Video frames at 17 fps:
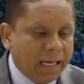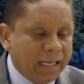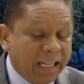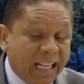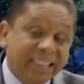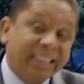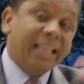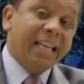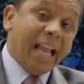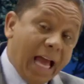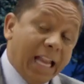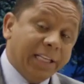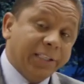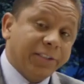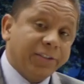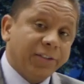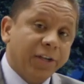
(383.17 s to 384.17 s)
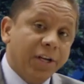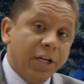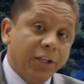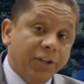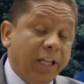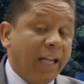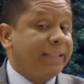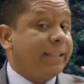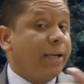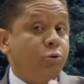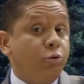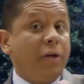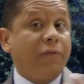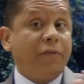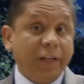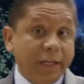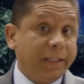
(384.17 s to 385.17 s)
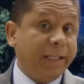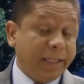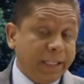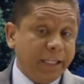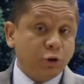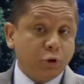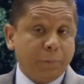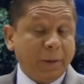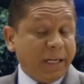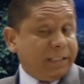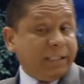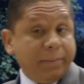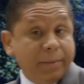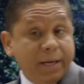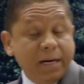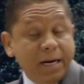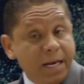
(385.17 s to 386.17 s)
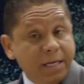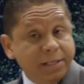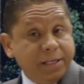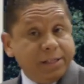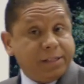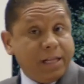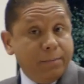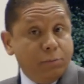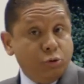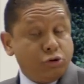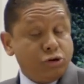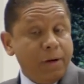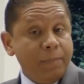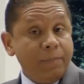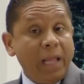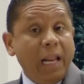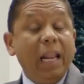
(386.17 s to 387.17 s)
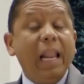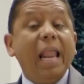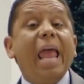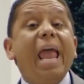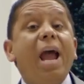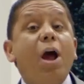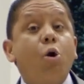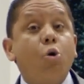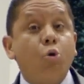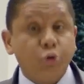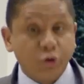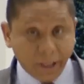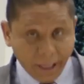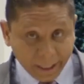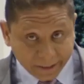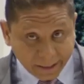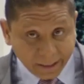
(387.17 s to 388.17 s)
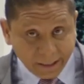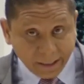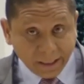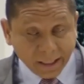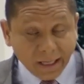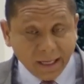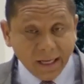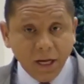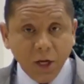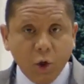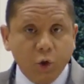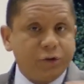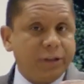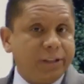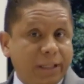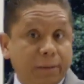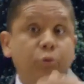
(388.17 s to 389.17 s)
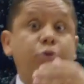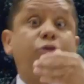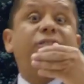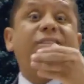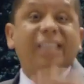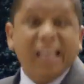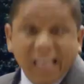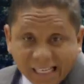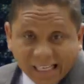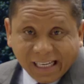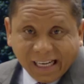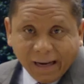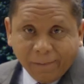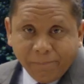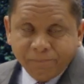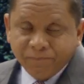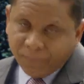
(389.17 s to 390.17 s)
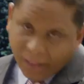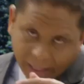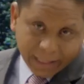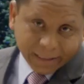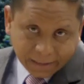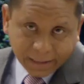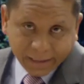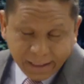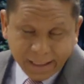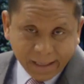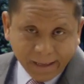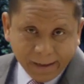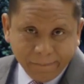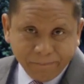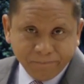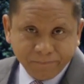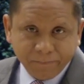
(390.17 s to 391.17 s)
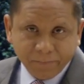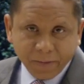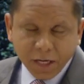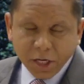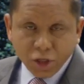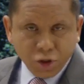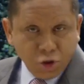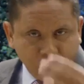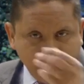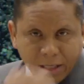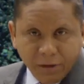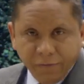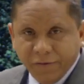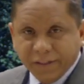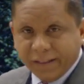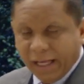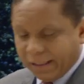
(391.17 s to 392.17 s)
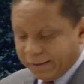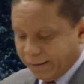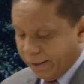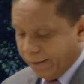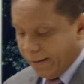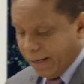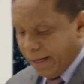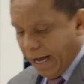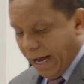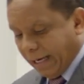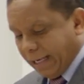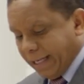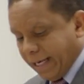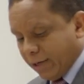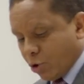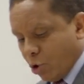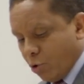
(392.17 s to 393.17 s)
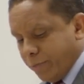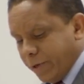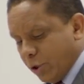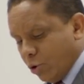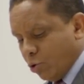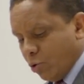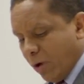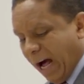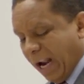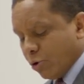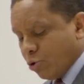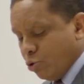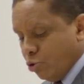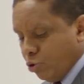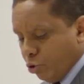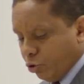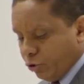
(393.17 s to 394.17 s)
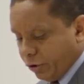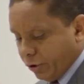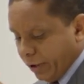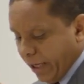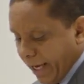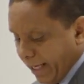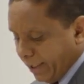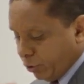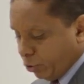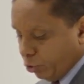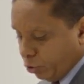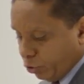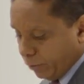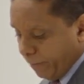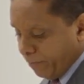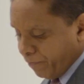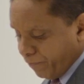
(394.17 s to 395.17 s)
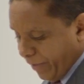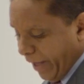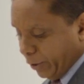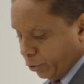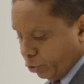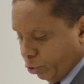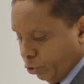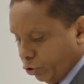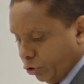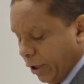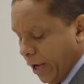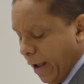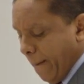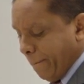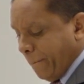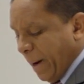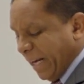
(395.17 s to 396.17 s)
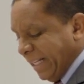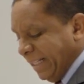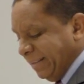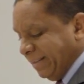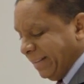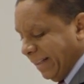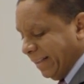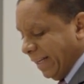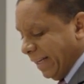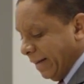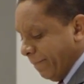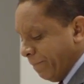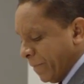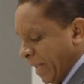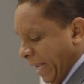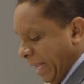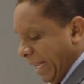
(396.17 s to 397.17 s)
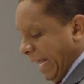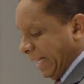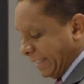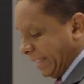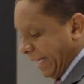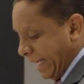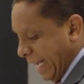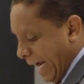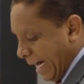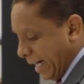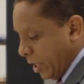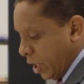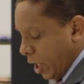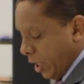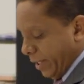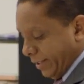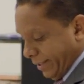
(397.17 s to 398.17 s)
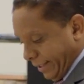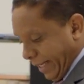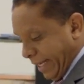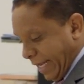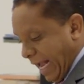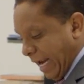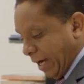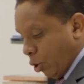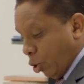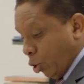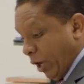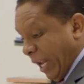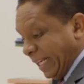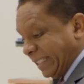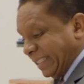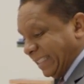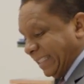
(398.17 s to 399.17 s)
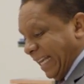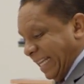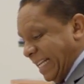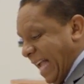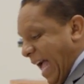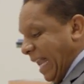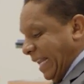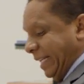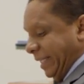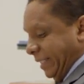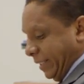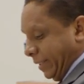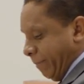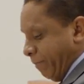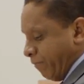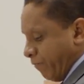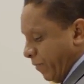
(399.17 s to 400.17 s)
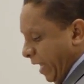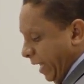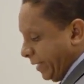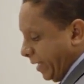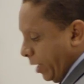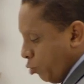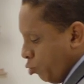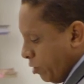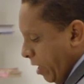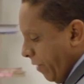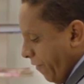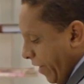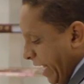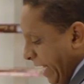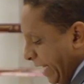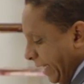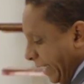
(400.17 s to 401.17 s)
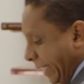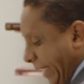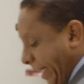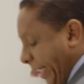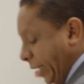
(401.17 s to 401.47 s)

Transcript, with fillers: as señales de la segunda venida de Cristo, para saber se estamos lejos de este dia ou se estamos cerca de este dia. Eu quero invitar-te a ler comigo alguns destes textos para entender la señal, señal ou las señales de la segunda venida de